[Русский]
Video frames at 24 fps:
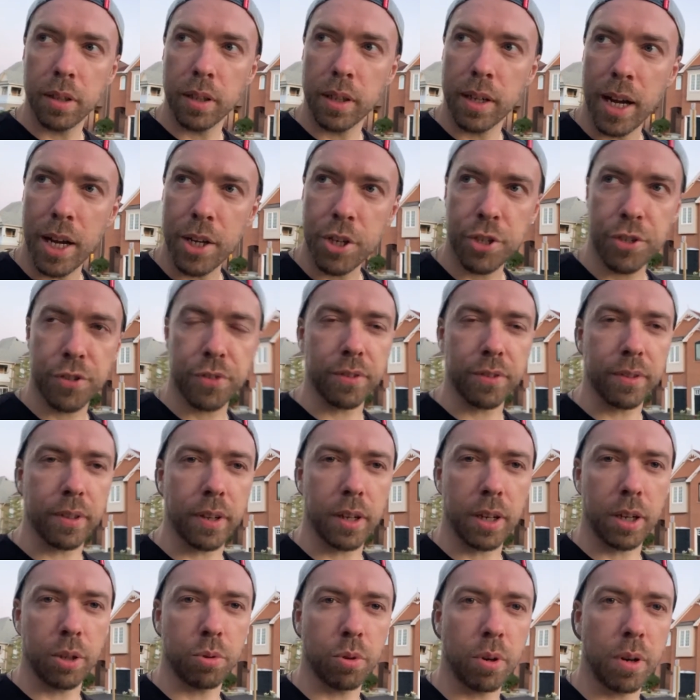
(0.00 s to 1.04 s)
качественное,
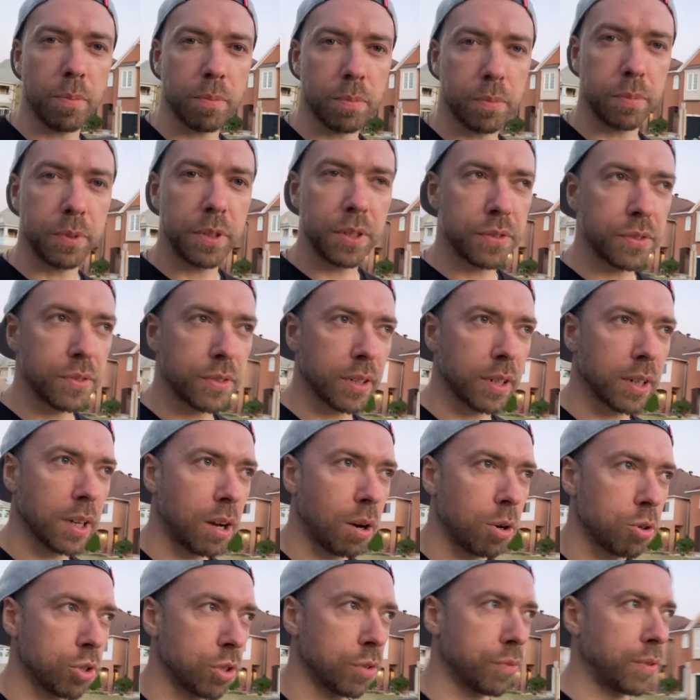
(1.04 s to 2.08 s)
которым действительно
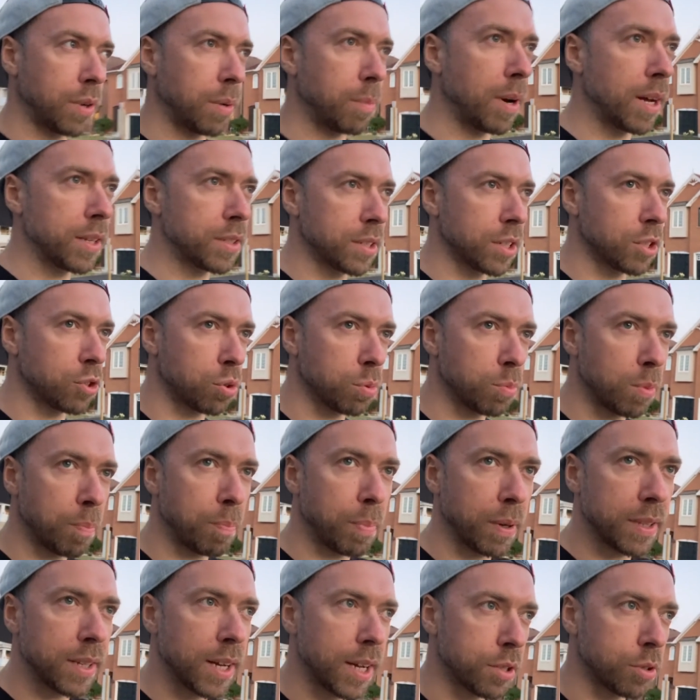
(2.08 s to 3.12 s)
хорошая информация, чтобы
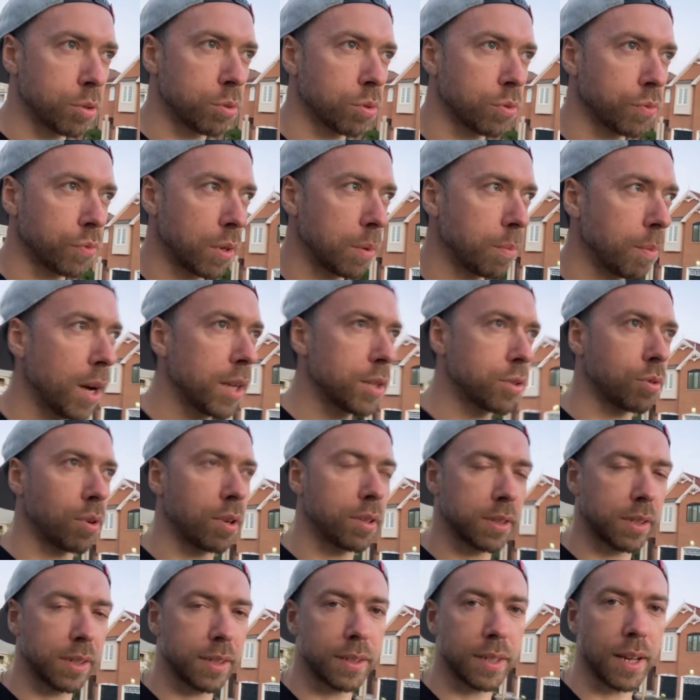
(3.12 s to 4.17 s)
подать эту информацию,
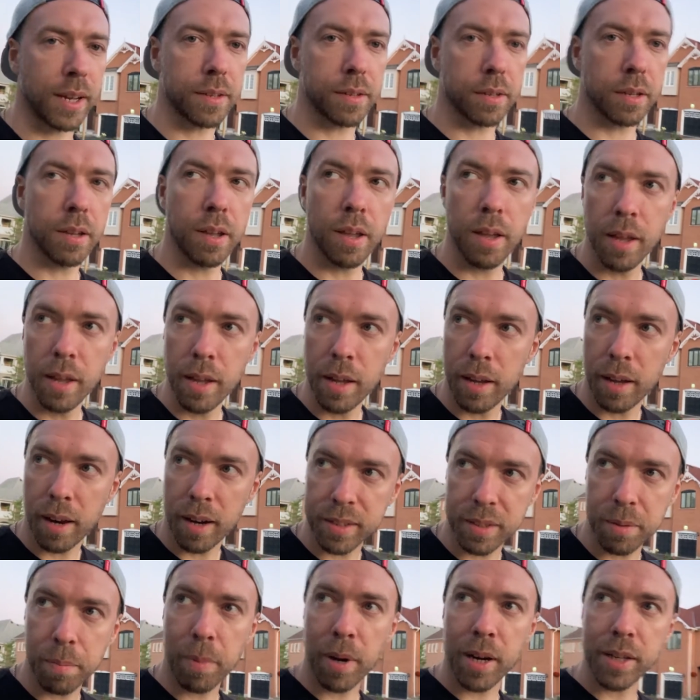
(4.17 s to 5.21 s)
рассказать,
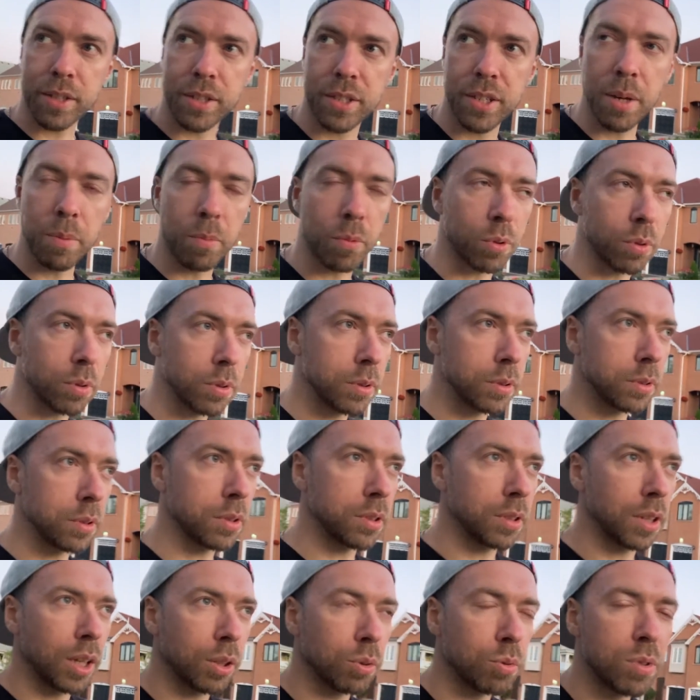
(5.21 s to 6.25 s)
разобрать тему,
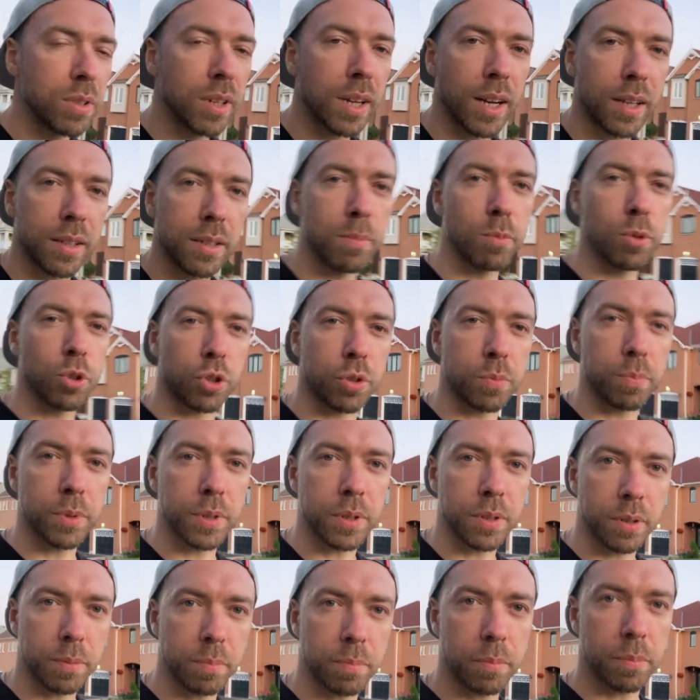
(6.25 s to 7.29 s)
оно никак не может
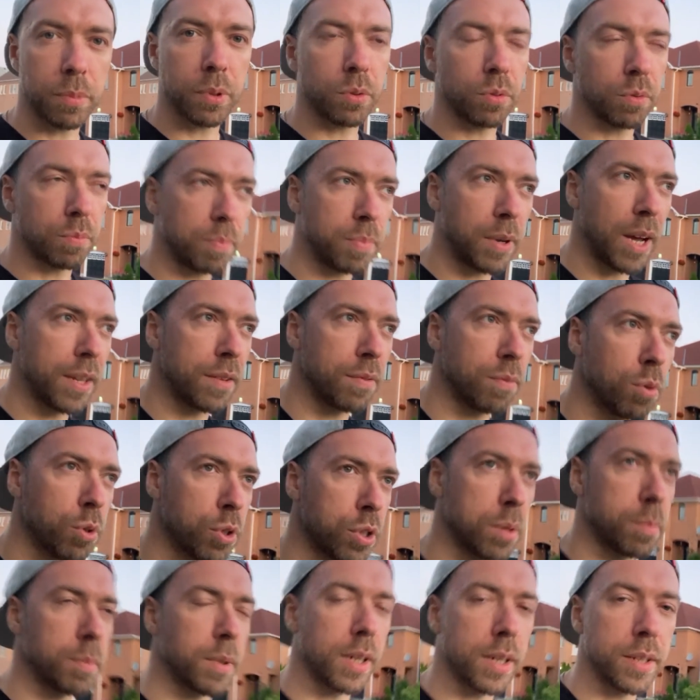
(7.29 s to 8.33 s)
быть минут 5,
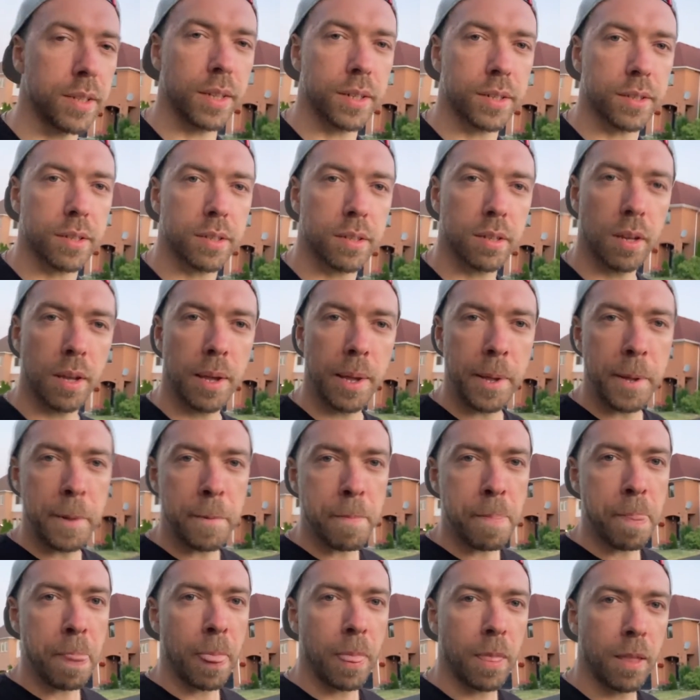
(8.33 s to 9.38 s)
8 или 10.
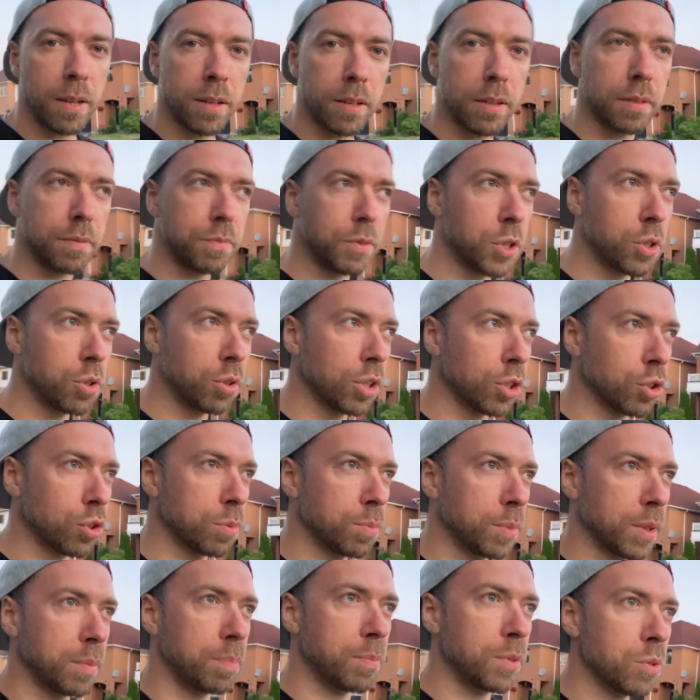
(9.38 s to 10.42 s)
Видео должно
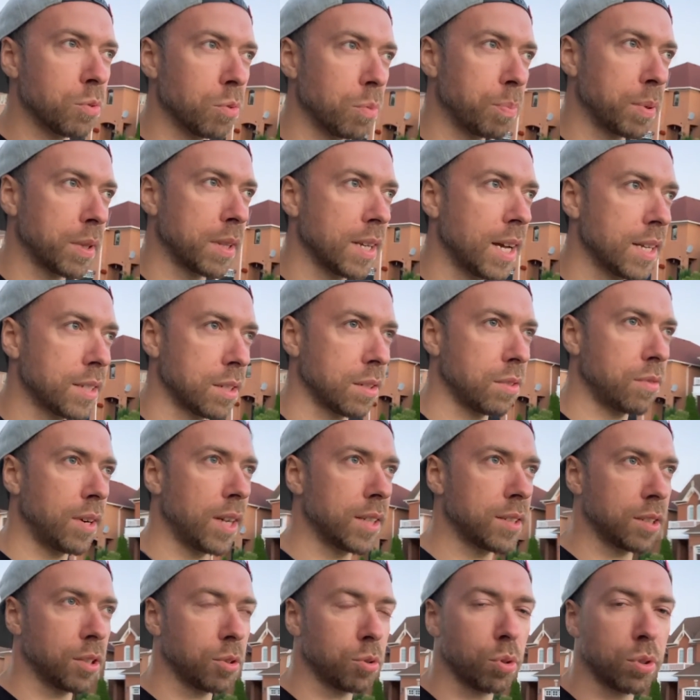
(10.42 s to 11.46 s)
быть минимум 15,
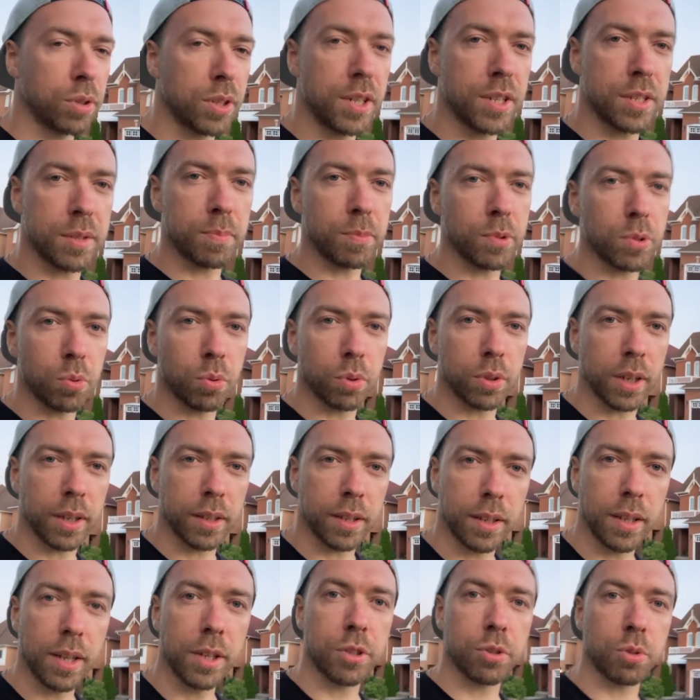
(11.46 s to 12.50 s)
20, а то 30 минут, а
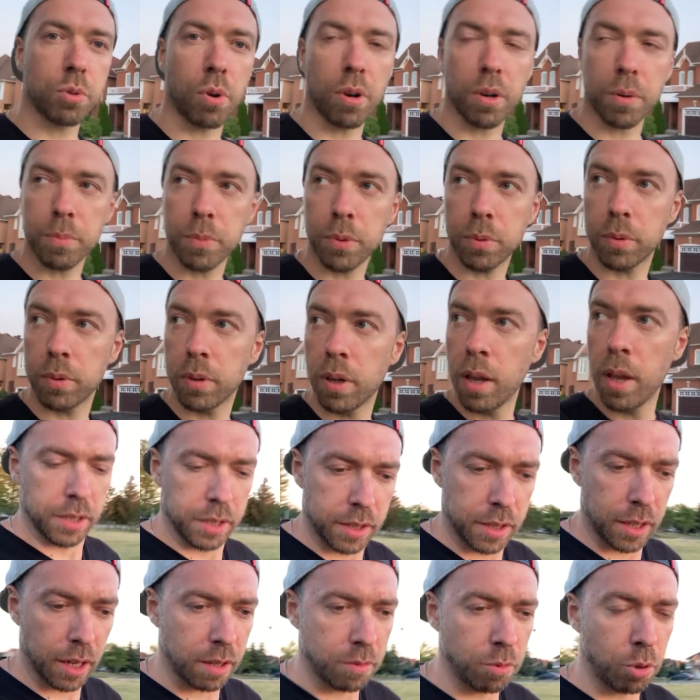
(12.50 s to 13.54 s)
иногда и 40 минут.
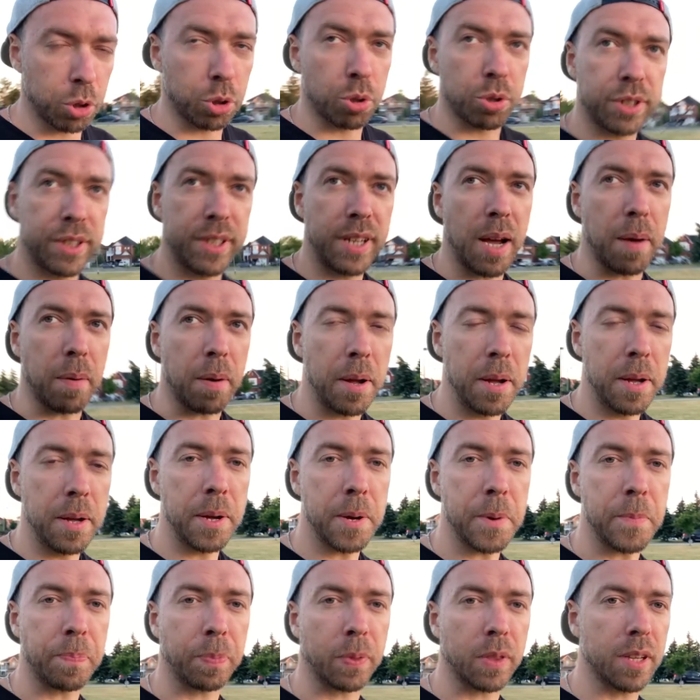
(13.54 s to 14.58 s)
Так вот, друзья,
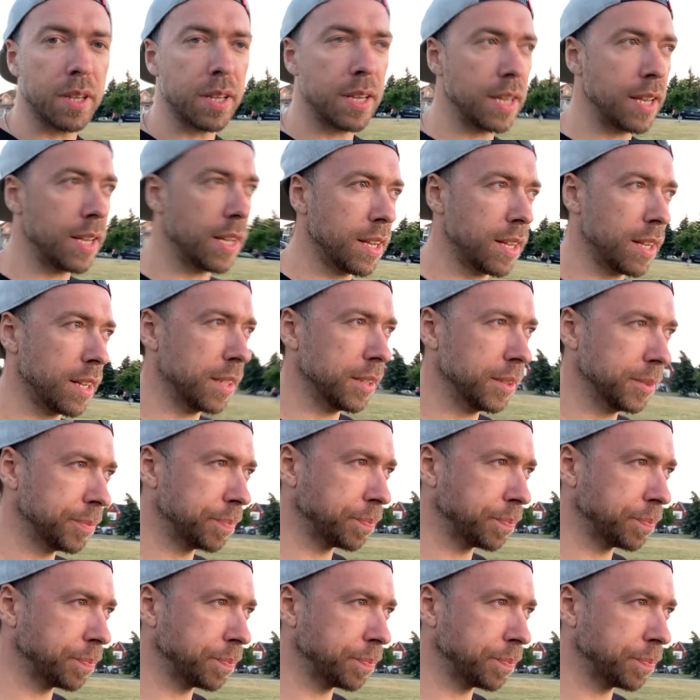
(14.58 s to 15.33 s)
и